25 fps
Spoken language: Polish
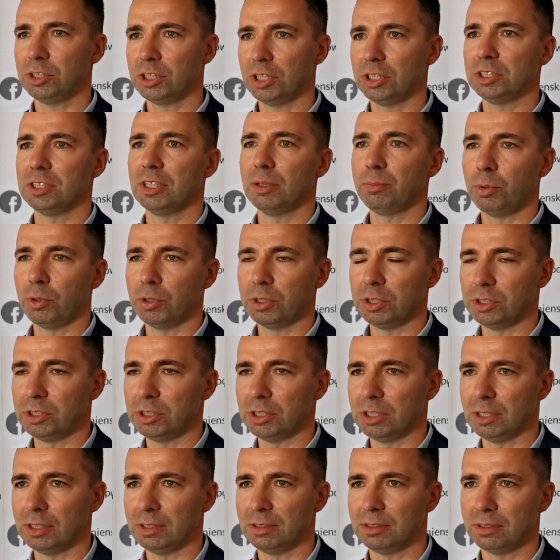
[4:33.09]
część na
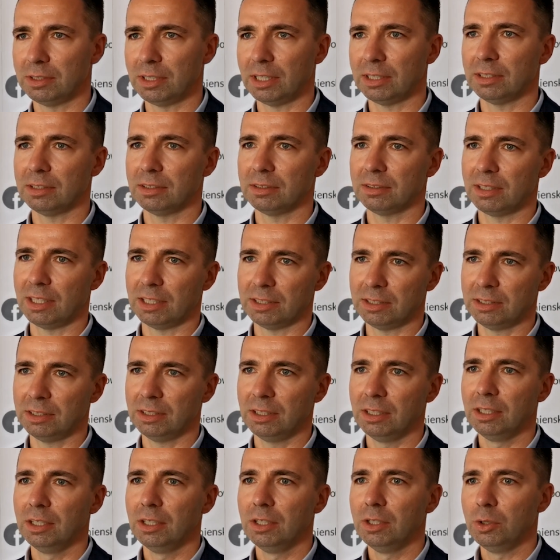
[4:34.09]
pokrycie straty z
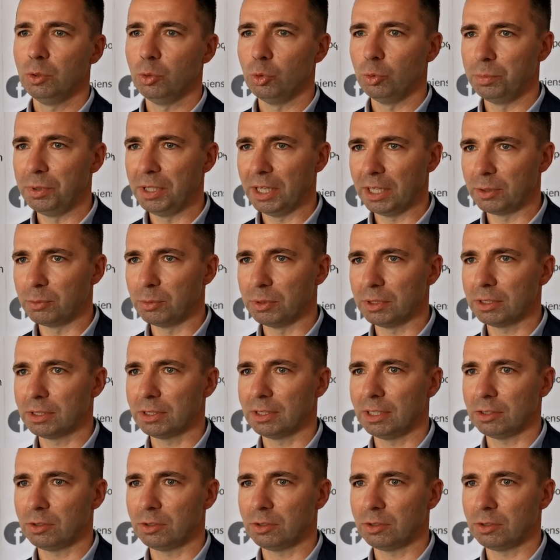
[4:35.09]
lat ubiegłych.